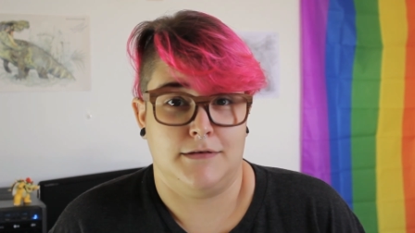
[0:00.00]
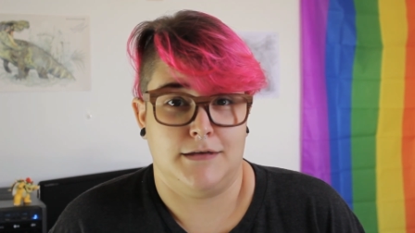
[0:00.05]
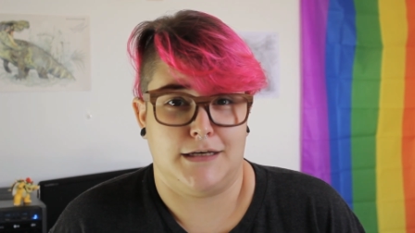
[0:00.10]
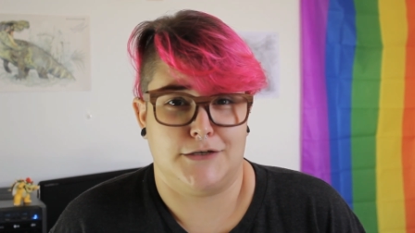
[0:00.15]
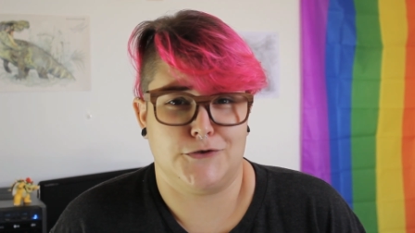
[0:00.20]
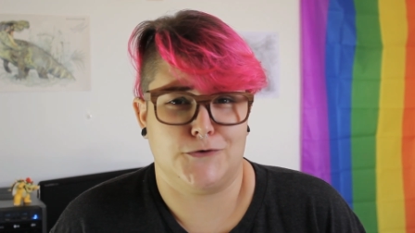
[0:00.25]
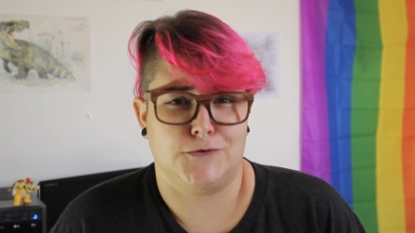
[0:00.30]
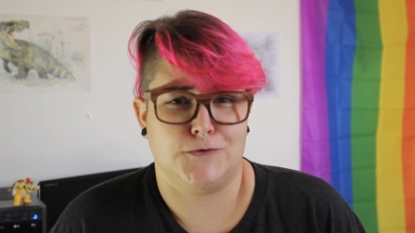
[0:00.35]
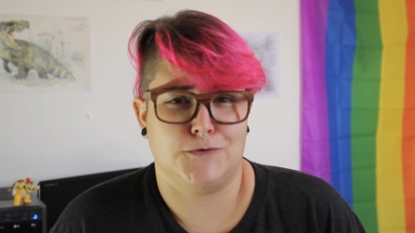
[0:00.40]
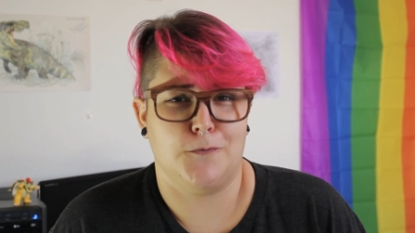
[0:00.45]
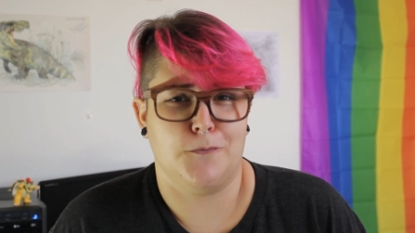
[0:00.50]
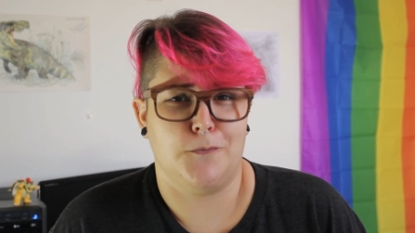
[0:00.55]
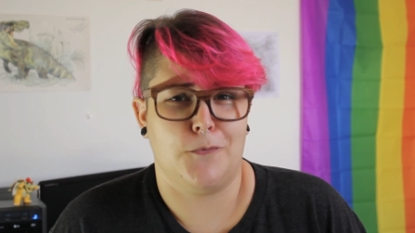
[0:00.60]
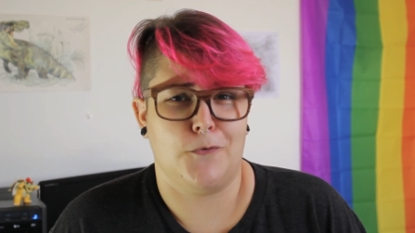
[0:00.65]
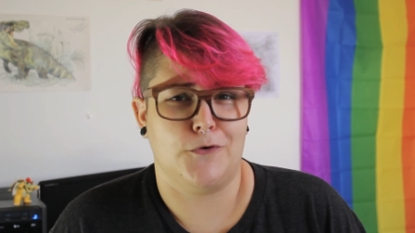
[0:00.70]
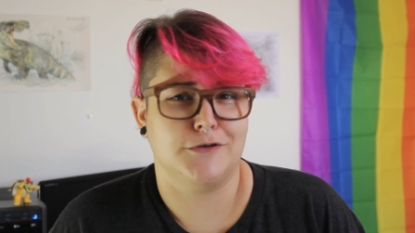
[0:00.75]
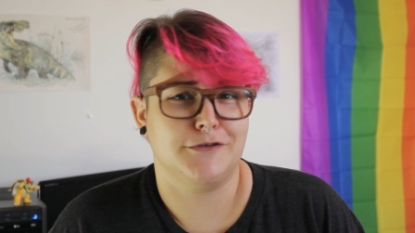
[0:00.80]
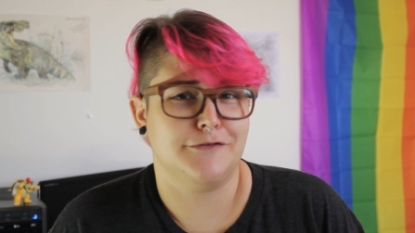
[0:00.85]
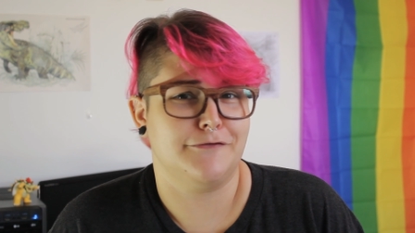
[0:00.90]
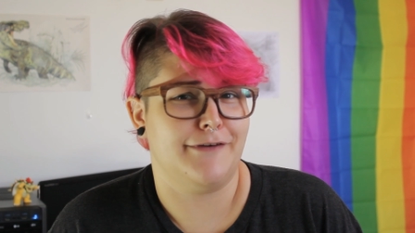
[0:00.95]
Acho que eu sou um
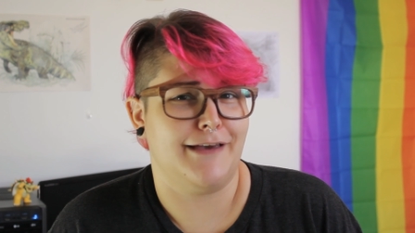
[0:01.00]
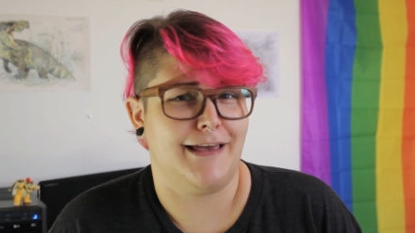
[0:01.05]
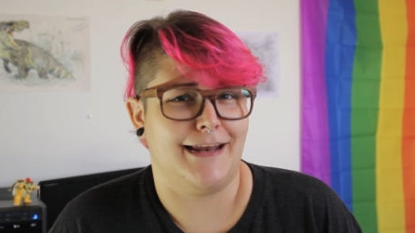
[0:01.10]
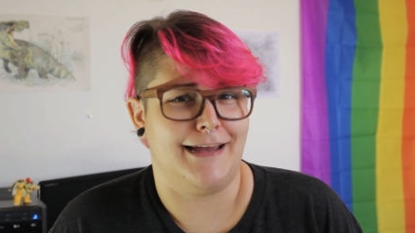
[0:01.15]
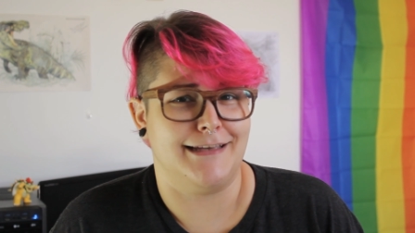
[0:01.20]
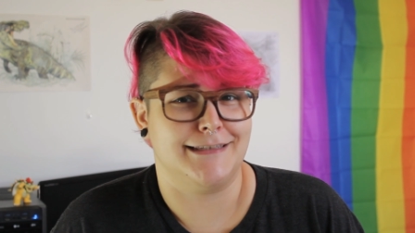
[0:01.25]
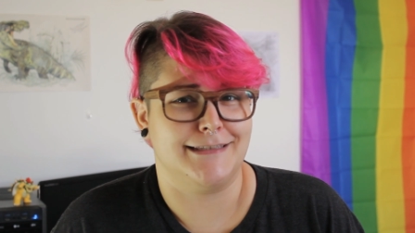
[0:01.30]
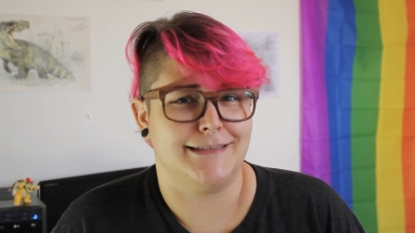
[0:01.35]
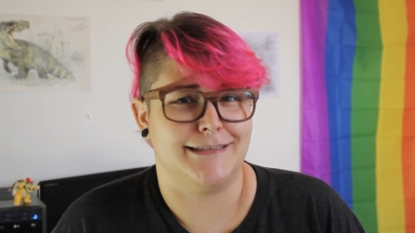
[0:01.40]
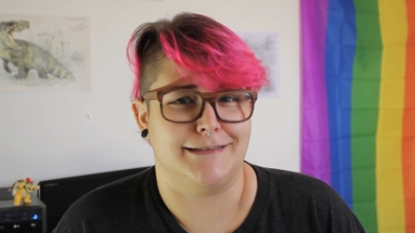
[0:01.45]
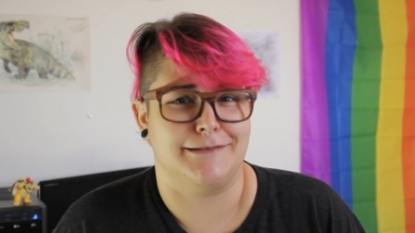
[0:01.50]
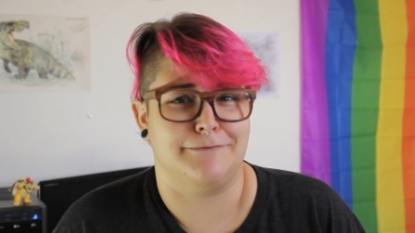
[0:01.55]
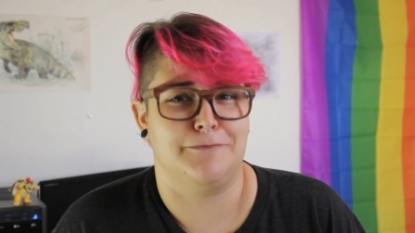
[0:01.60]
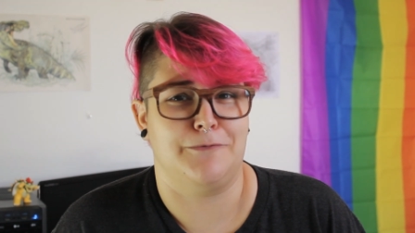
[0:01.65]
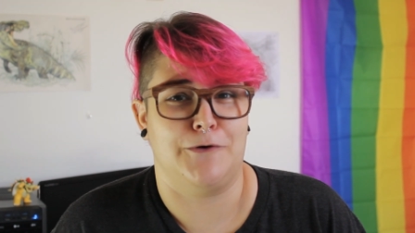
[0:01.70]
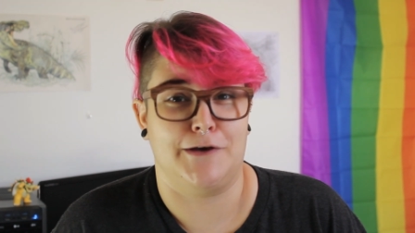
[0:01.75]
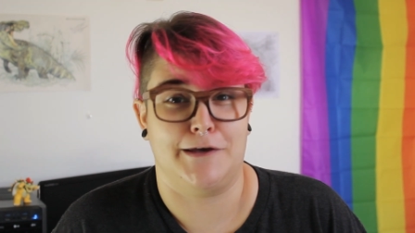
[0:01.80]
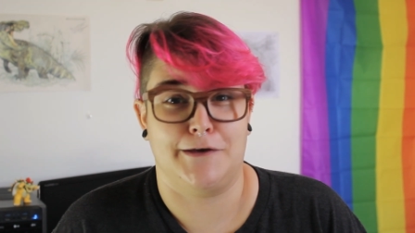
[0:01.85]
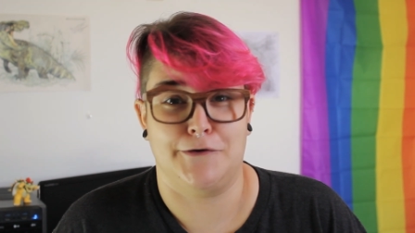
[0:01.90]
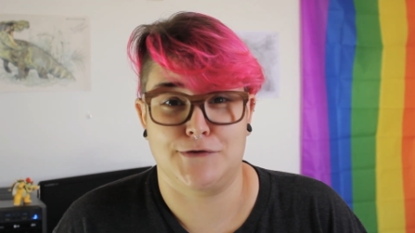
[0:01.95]
pouco diferente,
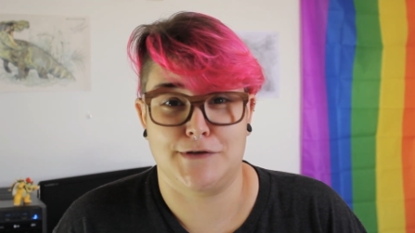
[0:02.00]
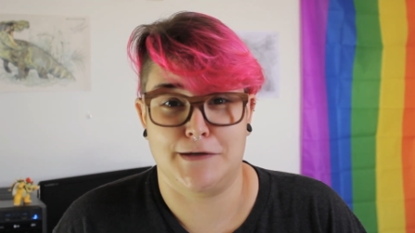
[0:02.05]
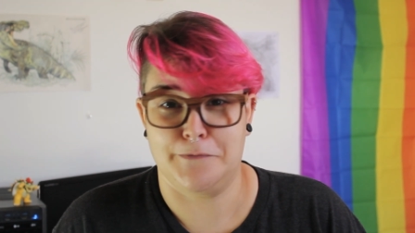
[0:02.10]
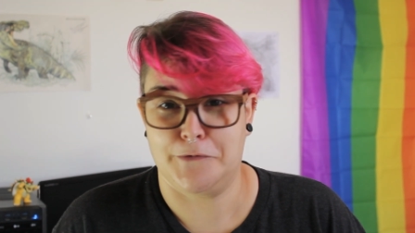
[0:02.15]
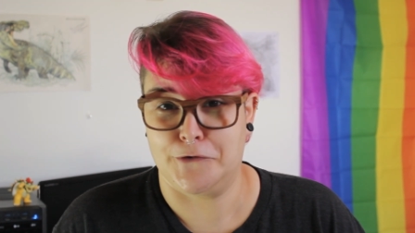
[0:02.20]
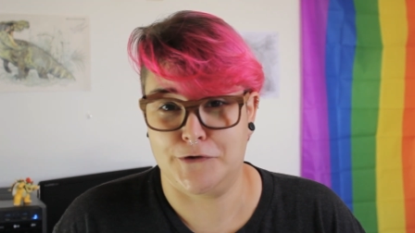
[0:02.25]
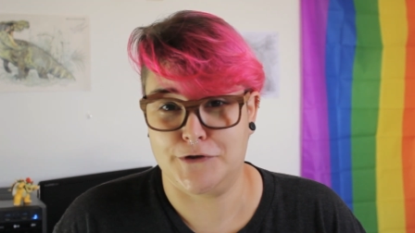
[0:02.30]
porque eu sempre